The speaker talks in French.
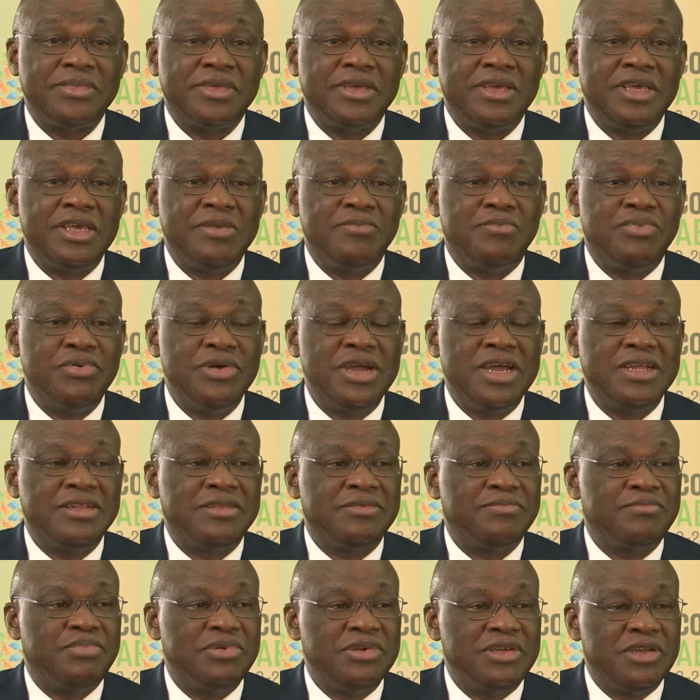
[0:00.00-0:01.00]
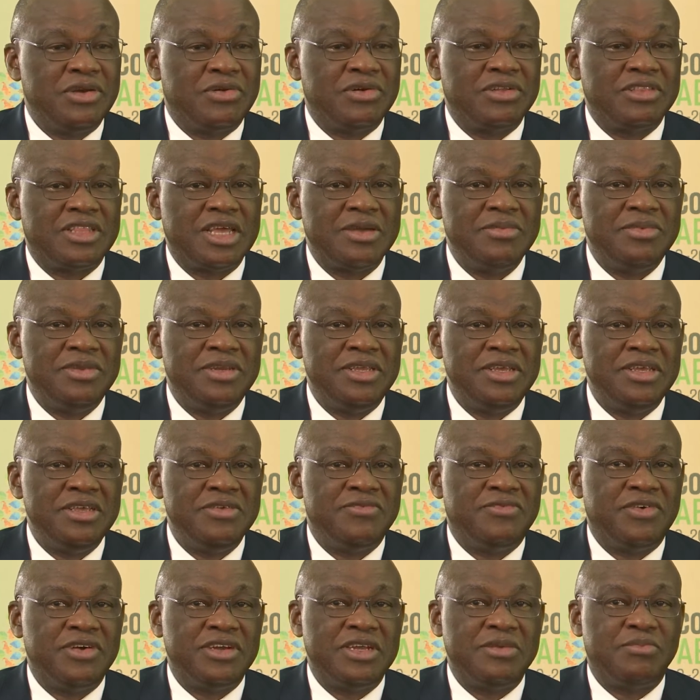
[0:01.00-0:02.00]
Et pour être pour décontaminer, il
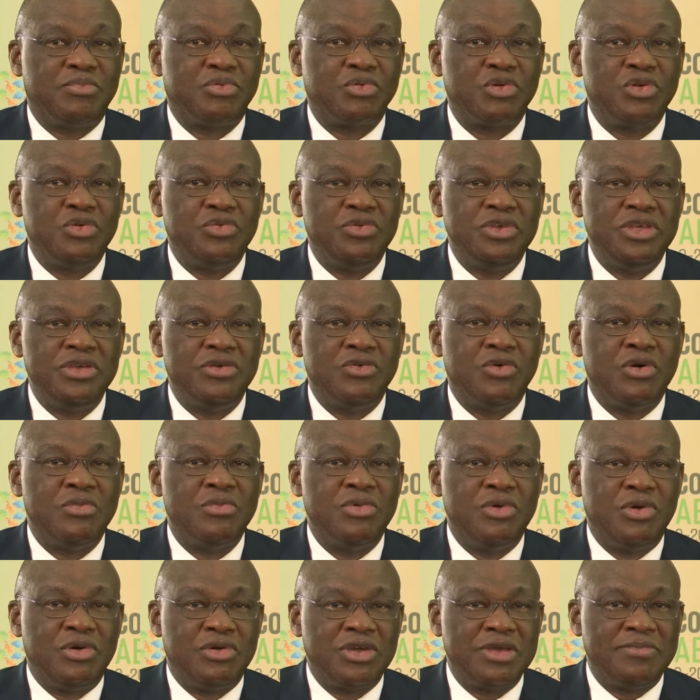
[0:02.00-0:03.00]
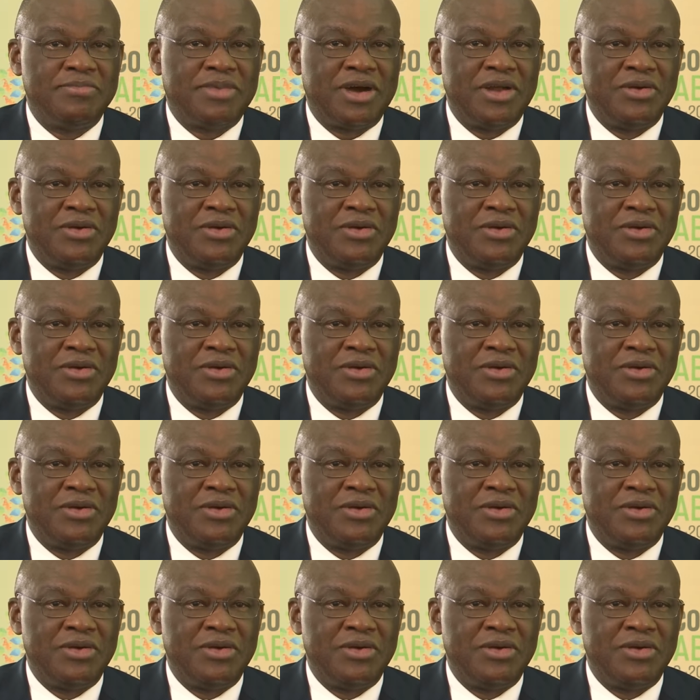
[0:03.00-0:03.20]
faut des produits homologués par